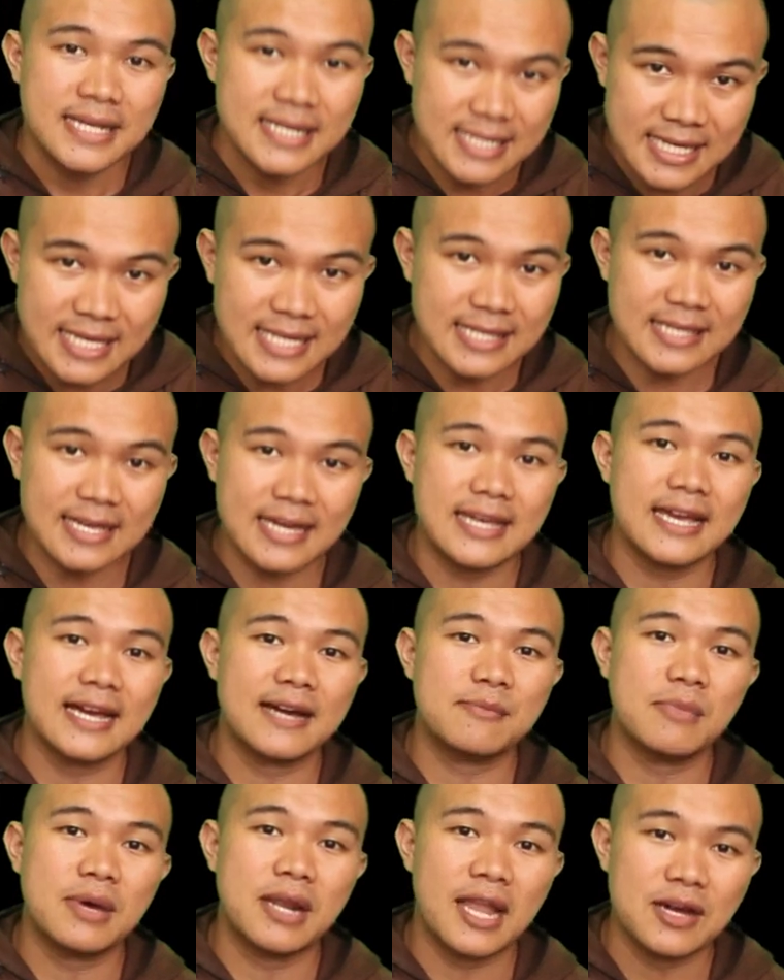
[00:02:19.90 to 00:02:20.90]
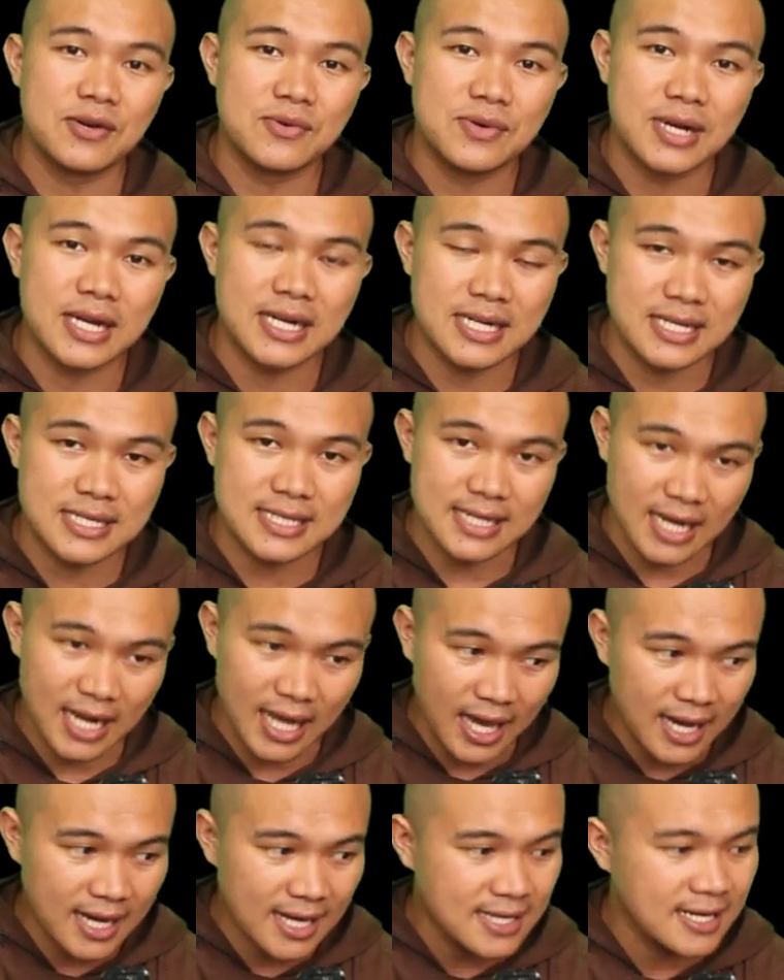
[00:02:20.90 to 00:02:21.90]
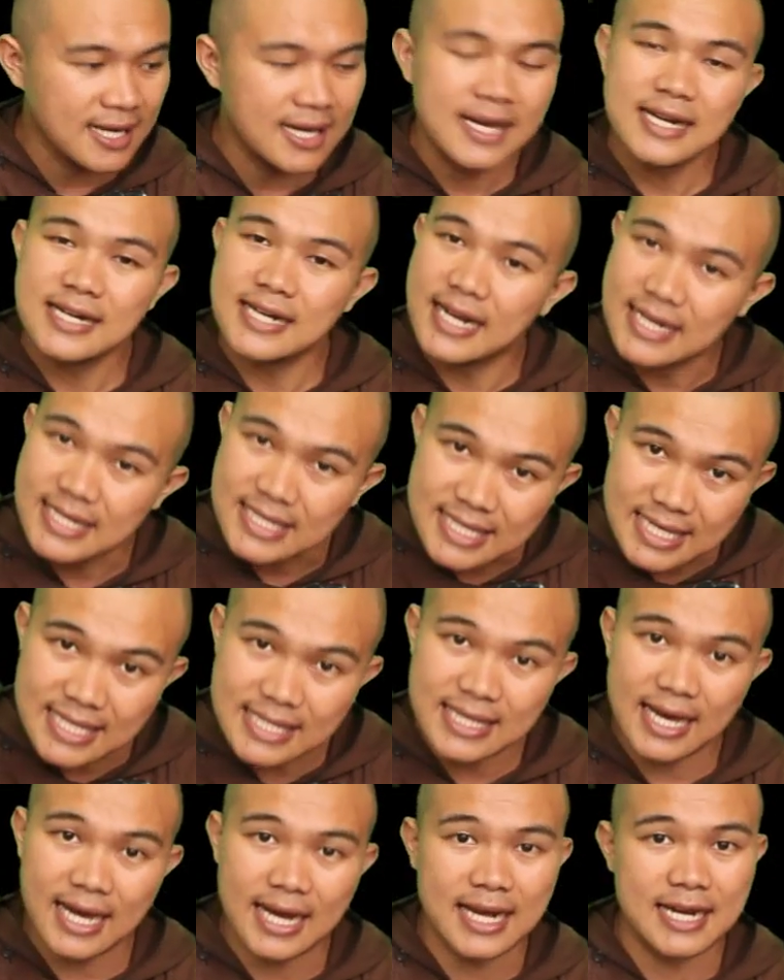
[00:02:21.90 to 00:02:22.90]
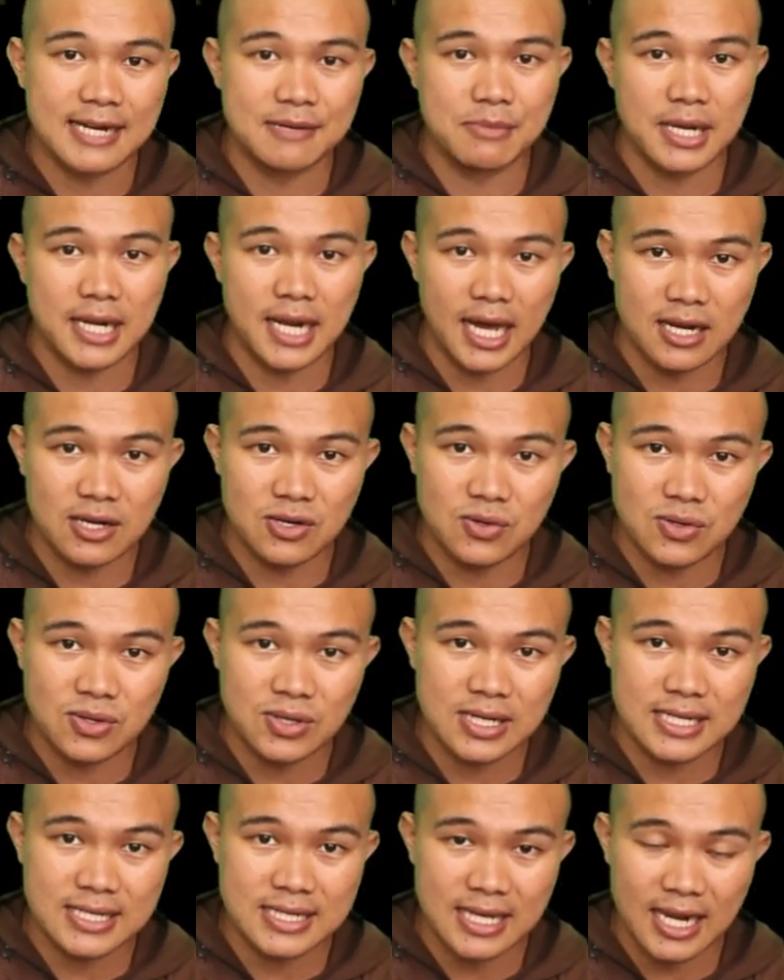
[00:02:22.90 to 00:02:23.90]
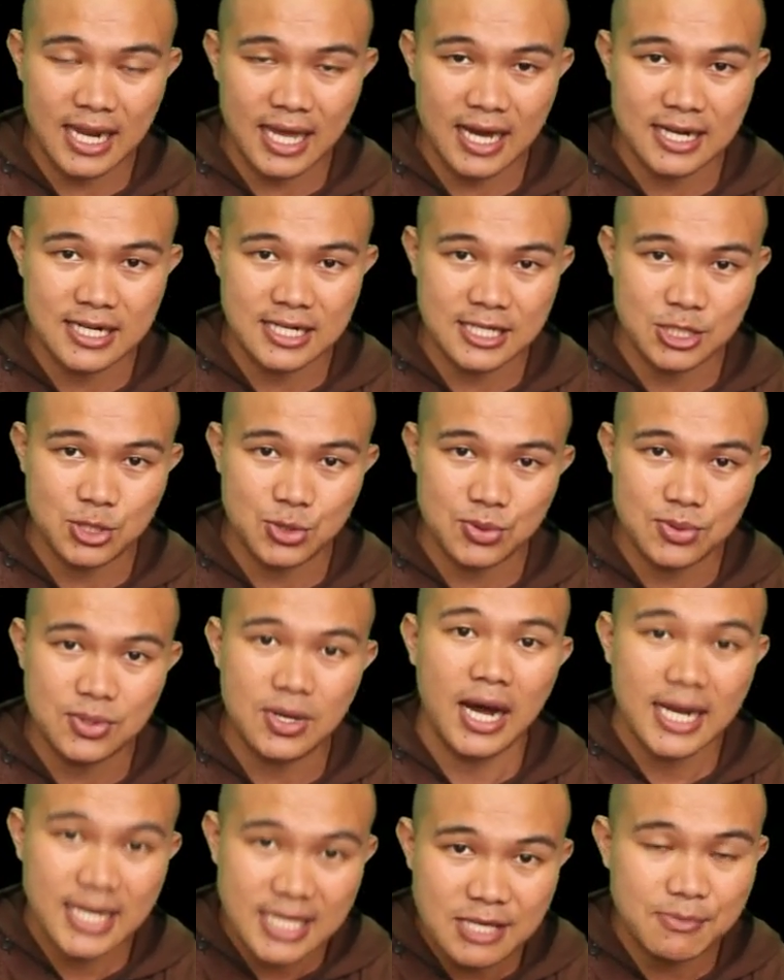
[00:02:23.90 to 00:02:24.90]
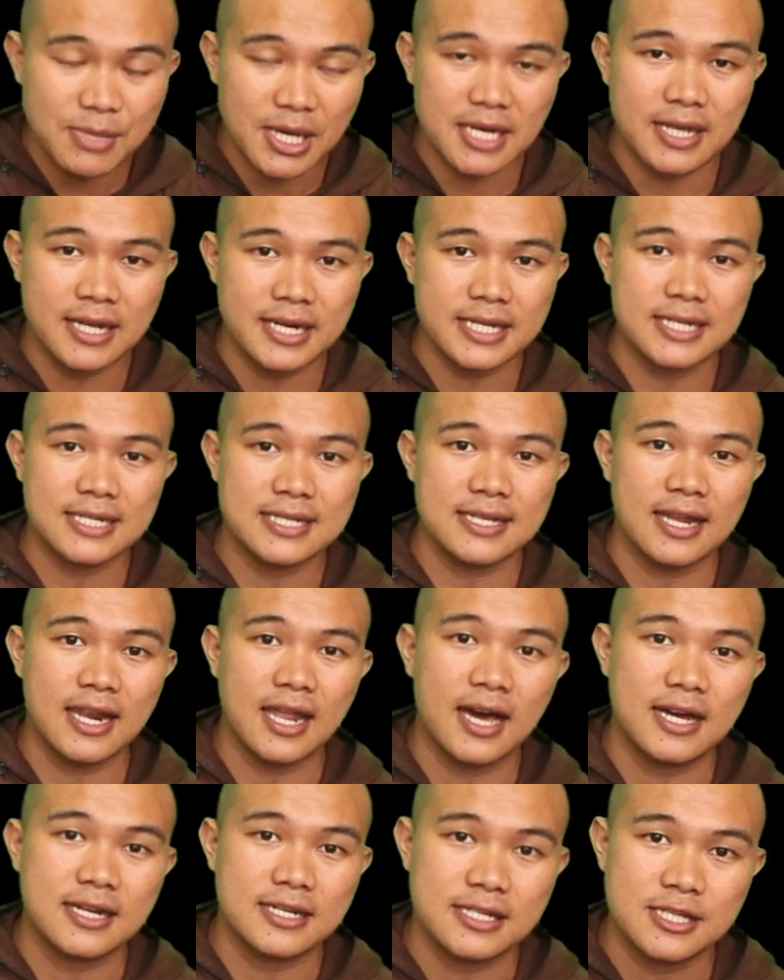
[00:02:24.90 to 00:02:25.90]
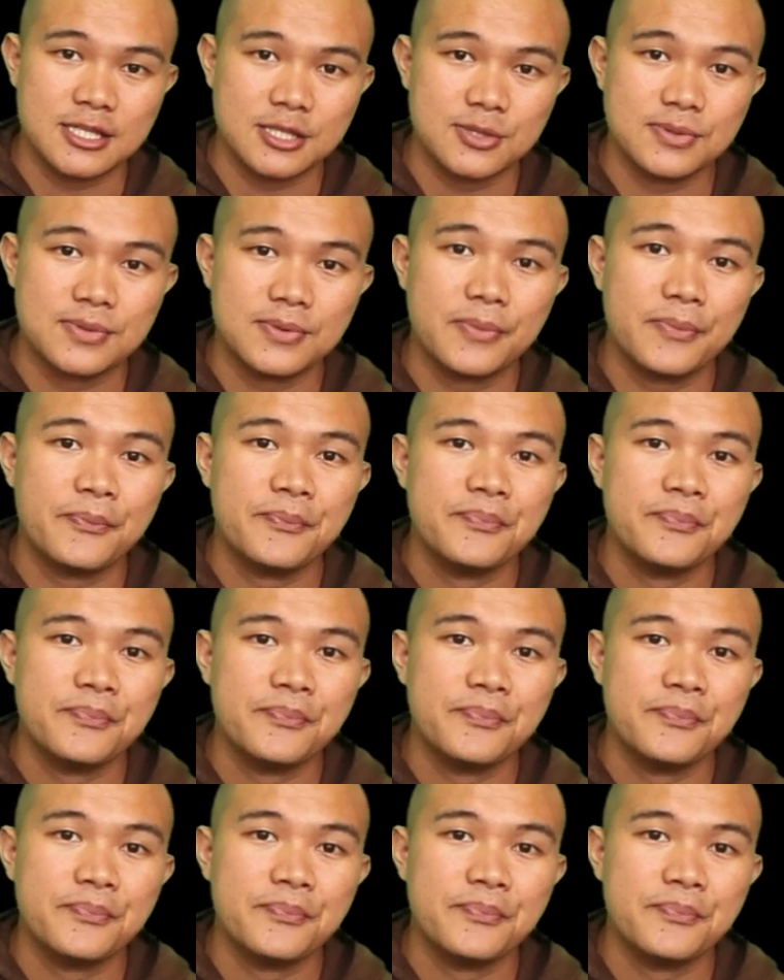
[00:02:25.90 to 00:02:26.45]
Kita yang melakukan kesalahan dan kita akan menanggung kesalahan itu, akibat dari kesalahan itu."